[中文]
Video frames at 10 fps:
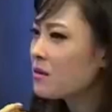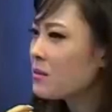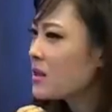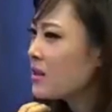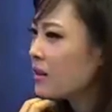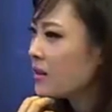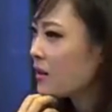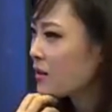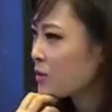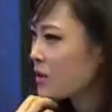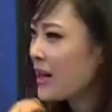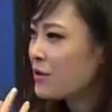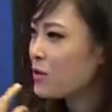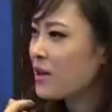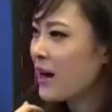怎么界定啊？就是
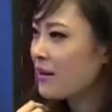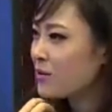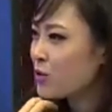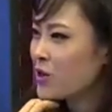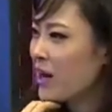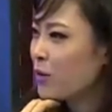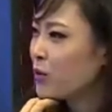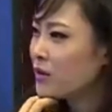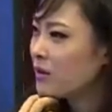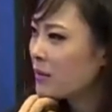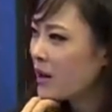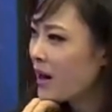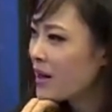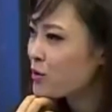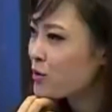感觉来了就闪婚了
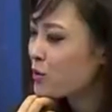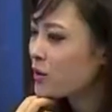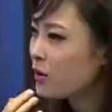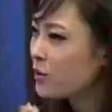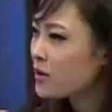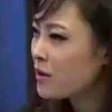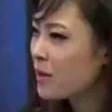吗？还是说你有一些